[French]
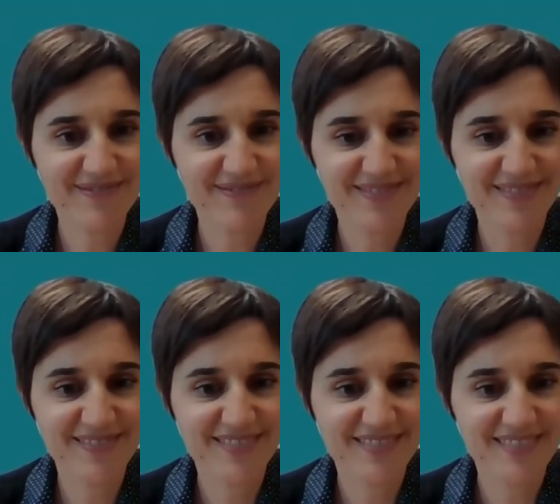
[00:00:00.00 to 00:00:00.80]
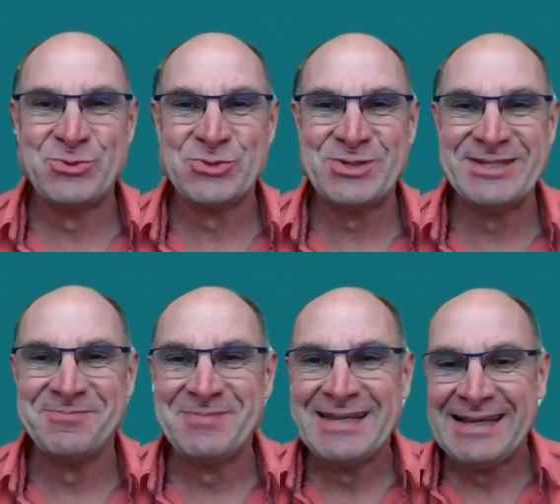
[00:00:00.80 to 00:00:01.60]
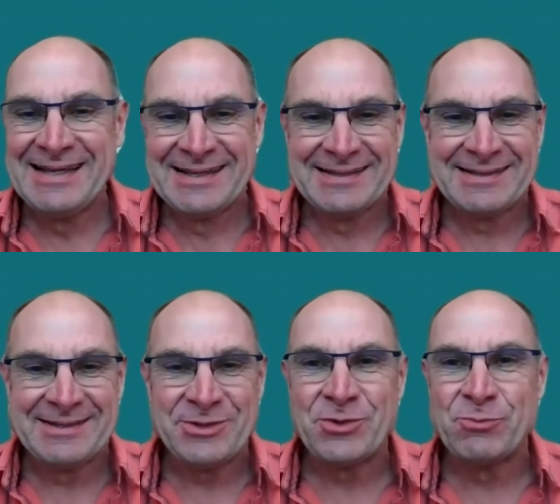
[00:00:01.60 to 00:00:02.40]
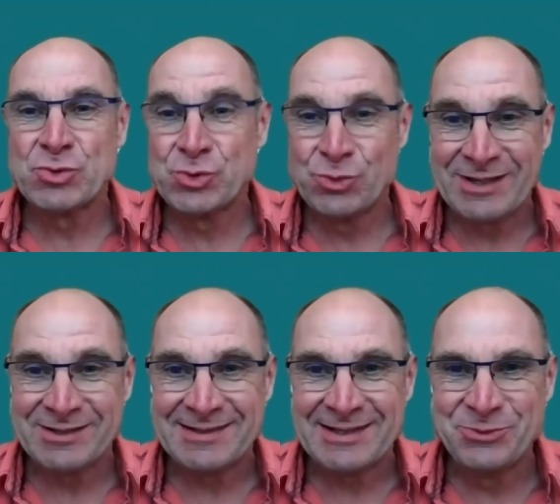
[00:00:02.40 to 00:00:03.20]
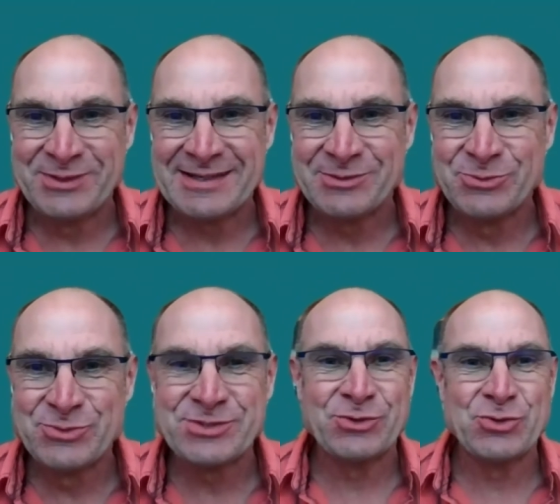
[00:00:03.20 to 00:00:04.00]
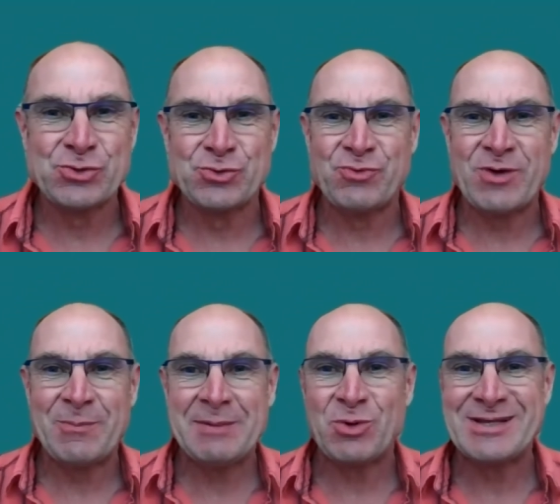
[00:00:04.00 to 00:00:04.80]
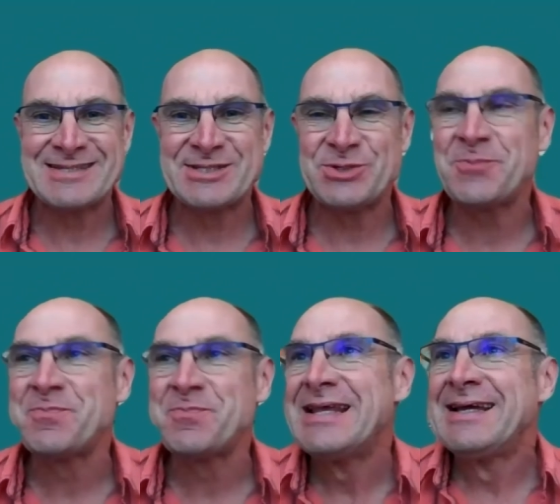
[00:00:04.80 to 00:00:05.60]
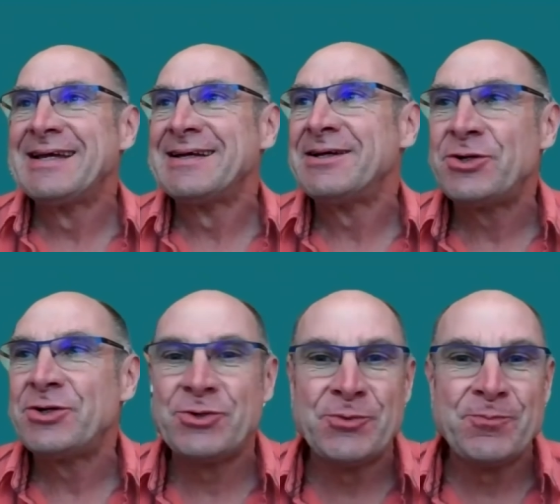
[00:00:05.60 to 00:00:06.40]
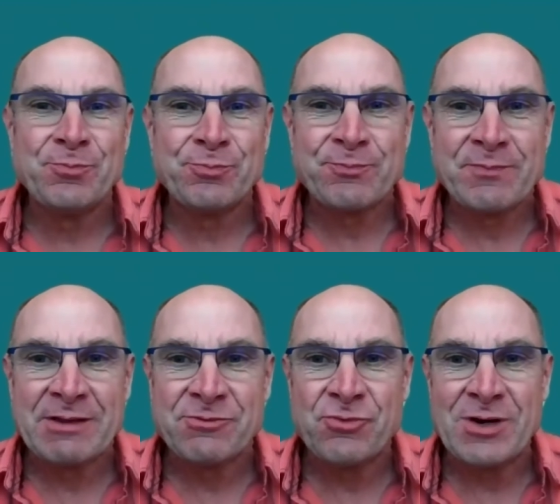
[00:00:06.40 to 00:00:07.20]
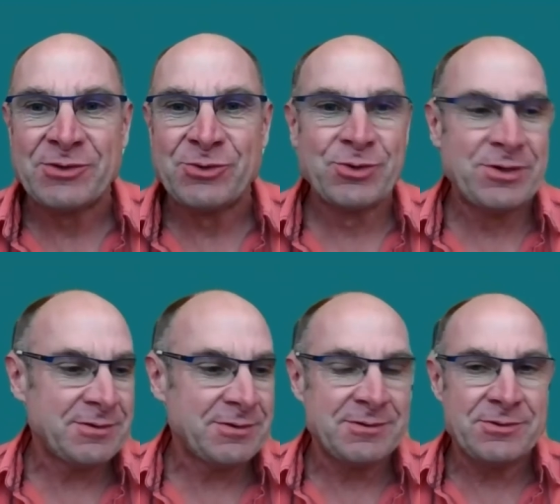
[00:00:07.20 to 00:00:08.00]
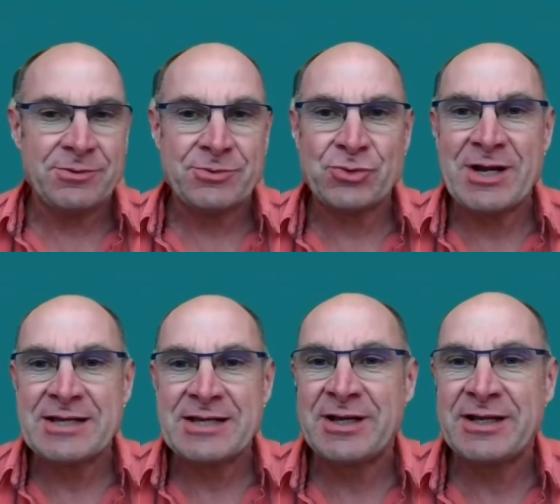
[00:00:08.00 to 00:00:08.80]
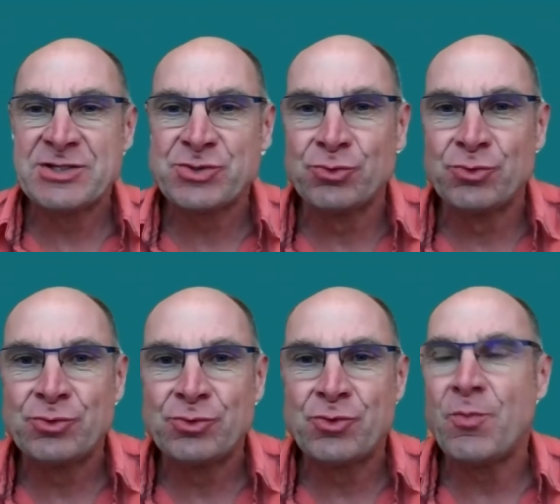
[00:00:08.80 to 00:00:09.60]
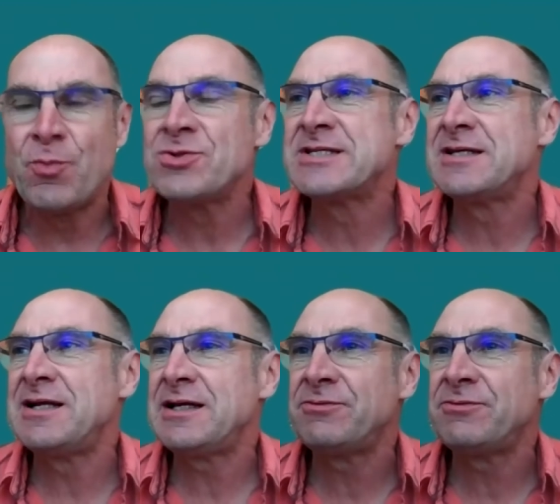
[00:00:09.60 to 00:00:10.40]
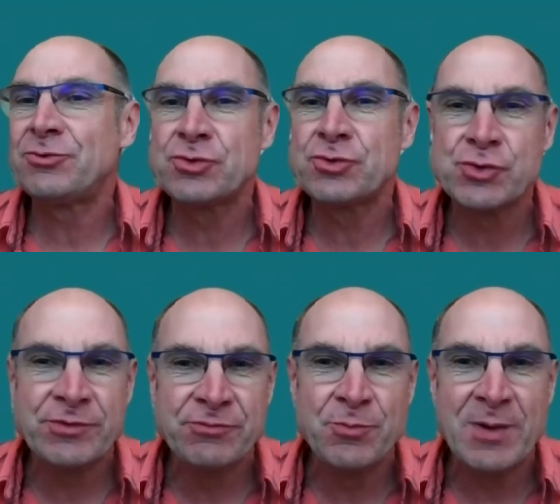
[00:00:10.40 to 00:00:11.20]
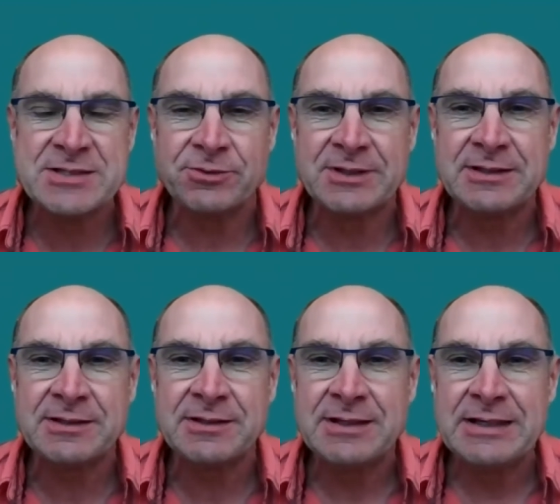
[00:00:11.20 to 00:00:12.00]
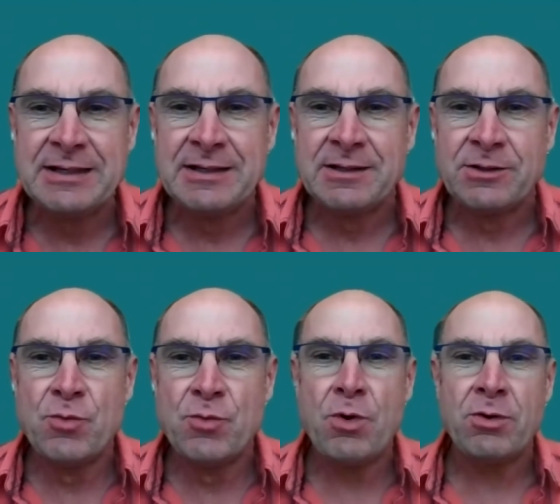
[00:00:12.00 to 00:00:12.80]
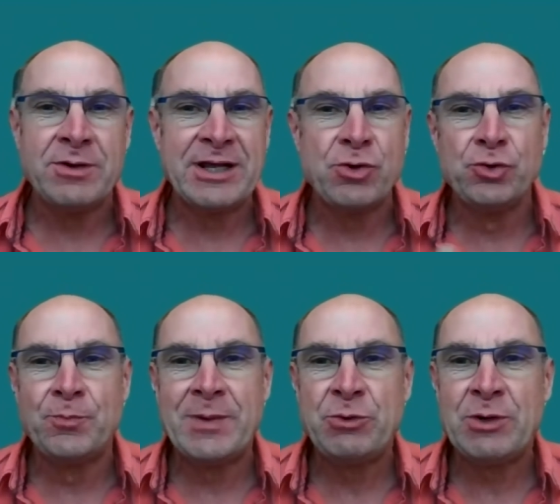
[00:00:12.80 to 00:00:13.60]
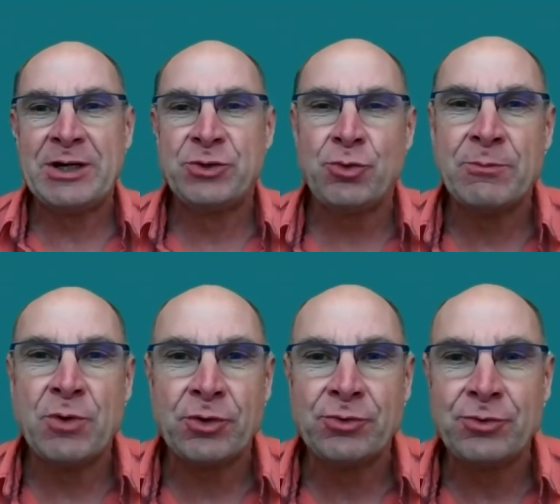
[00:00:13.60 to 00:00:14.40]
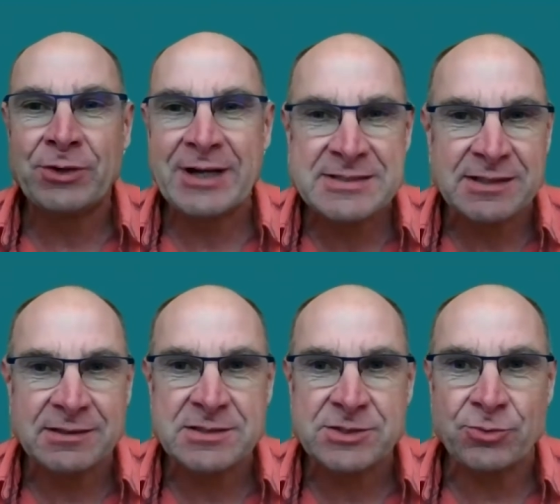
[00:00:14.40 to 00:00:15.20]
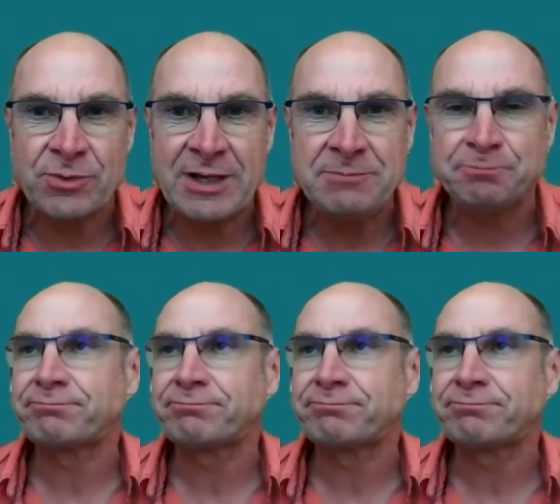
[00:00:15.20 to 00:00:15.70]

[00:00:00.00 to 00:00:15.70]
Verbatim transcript: Merci beaucoup, Julie. Euh, bonjour à, toutes et à tous que je ne vois pas pour l'instant. Euh, voilà, donc euh, sur, la, question de comprendre ses élèves, donc je vais vous présenter comment l'école de Palo Alto aborderait cette question-là